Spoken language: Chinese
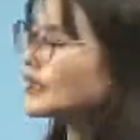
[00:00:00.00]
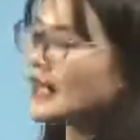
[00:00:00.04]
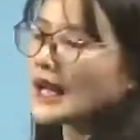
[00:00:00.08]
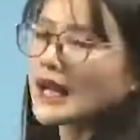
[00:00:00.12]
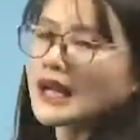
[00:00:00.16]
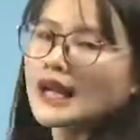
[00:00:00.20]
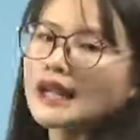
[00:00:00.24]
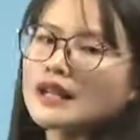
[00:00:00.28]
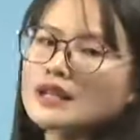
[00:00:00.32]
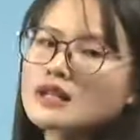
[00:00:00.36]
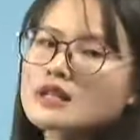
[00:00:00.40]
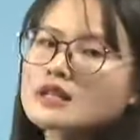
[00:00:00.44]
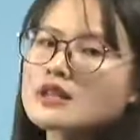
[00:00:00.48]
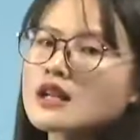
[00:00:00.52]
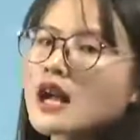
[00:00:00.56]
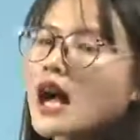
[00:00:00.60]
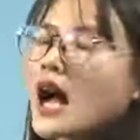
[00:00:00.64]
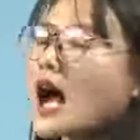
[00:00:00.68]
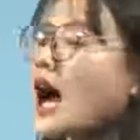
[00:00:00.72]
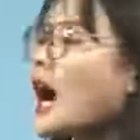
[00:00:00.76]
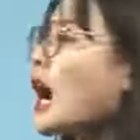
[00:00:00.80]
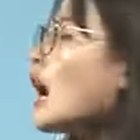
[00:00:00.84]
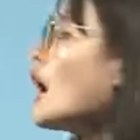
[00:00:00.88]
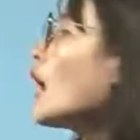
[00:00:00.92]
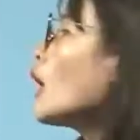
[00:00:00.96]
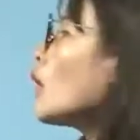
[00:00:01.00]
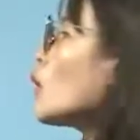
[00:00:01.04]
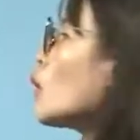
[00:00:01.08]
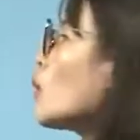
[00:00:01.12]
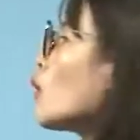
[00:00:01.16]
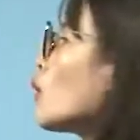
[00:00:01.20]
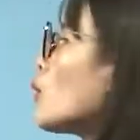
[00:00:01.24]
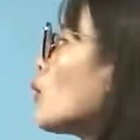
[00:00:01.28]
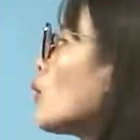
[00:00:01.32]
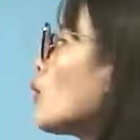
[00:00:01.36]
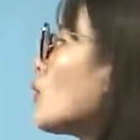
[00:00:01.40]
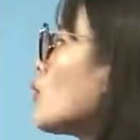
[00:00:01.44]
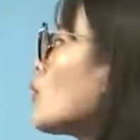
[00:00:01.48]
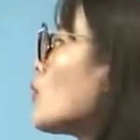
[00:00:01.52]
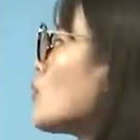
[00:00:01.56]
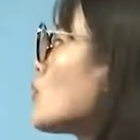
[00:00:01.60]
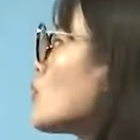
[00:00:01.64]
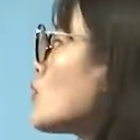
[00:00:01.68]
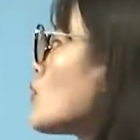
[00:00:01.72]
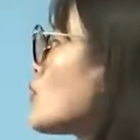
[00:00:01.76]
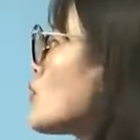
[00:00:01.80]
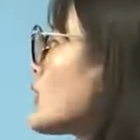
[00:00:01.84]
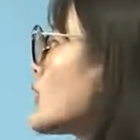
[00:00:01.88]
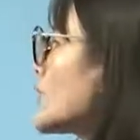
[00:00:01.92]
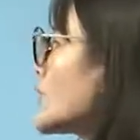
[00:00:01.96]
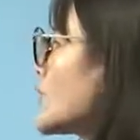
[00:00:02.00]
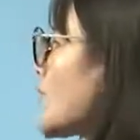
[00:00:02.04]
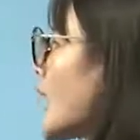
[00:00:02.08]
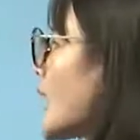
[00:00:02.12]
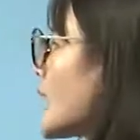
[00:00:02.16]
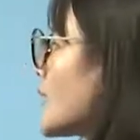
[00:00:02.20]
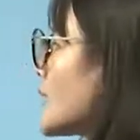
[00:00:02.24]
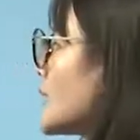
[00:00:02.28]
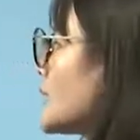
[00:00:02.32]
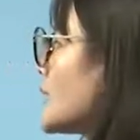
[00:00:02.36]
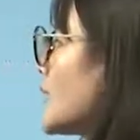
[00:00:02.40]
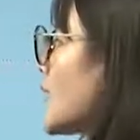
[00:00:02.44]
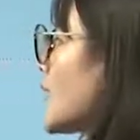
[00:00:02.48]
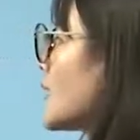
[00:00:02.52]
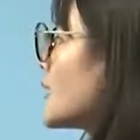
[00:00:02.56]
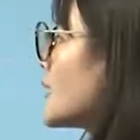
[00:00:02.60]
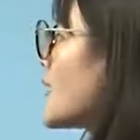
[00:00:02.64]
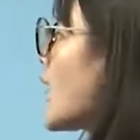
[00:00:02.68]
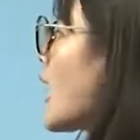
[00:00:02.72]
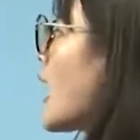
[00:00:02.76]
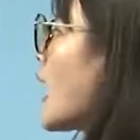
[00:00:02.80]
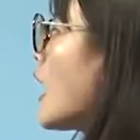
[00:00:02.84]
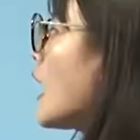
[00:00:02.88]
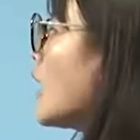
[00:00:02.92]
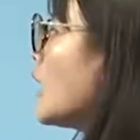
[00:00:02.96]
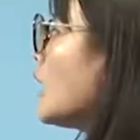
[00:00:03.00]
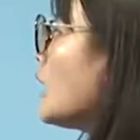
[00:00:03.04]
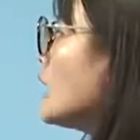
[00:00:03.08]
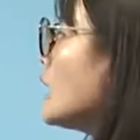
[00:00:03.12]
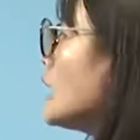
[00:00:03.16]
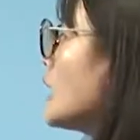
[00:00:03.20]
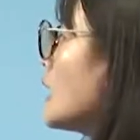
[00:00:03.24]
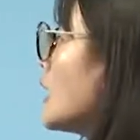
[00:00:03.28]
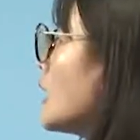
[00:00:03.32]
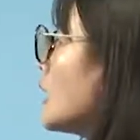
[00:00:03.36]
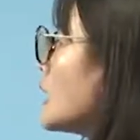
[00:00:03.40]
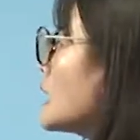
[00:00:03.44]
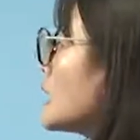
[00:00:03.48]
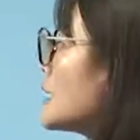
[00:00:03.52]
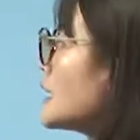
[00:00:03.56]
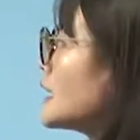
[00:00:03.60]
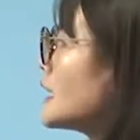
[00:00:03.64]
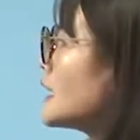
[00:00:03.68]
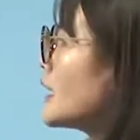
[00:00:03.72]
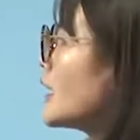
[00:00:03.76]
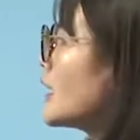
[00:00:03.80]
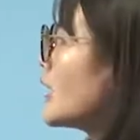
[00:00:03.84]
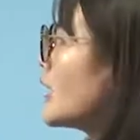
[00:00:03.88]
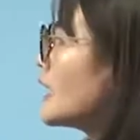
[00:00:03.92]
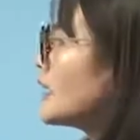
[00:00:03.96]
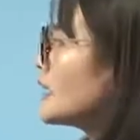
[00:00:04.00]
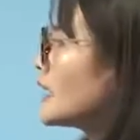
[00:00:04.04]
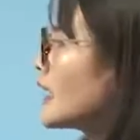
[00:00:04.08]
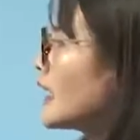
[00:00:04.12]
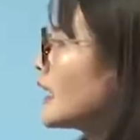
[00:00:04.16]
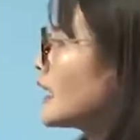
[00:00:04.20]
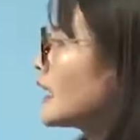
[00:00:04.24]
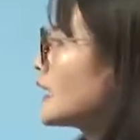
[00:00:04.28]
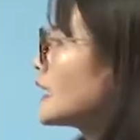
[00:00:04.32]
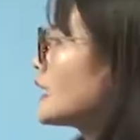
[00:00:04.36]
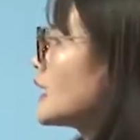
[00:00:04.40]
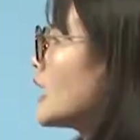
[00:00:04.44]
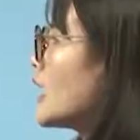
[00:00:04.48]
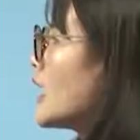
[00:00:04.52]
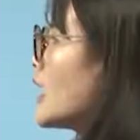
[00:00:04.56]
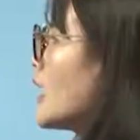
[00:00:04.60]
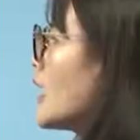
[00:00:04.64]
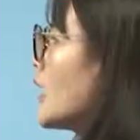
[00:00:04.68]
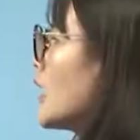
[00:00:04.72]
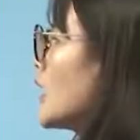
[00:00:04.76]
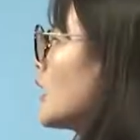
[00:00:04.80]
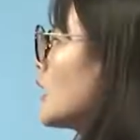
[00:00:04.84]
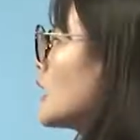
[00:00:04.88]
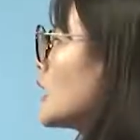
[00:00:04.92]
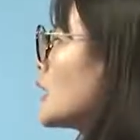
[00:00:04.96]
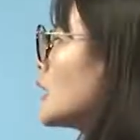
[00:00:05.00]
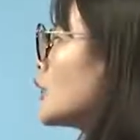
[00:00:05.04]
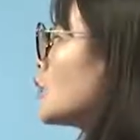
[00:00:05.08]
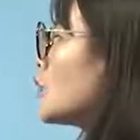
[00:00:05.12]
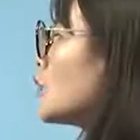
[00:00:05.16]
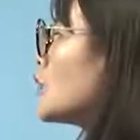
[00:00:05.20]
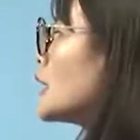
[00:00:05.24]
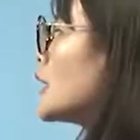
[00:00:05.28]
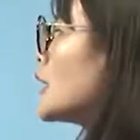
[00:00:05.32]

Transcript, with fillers: 它是故宫最大的殿堂，以及它的琉